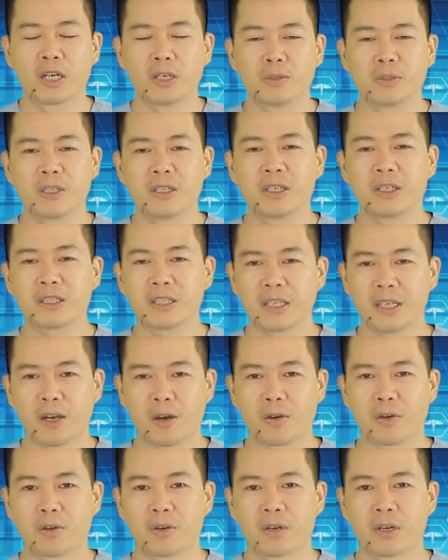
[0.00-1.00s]
lưu trữ nước
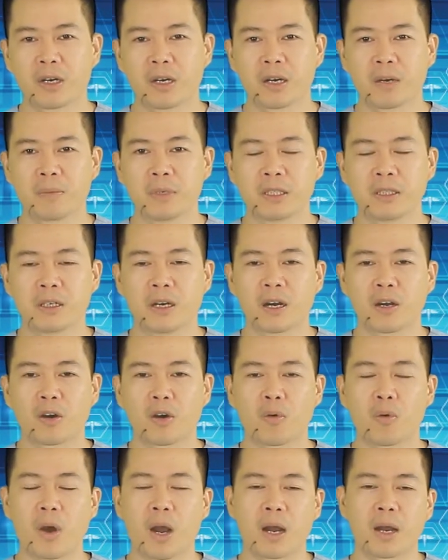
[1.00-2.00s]
tiểu. uh, Bình thường
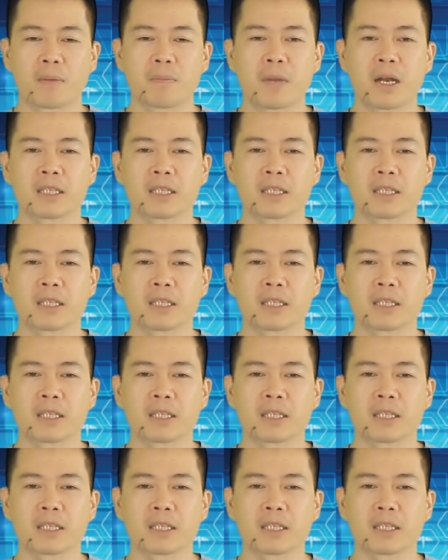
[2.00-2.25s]
có khoảng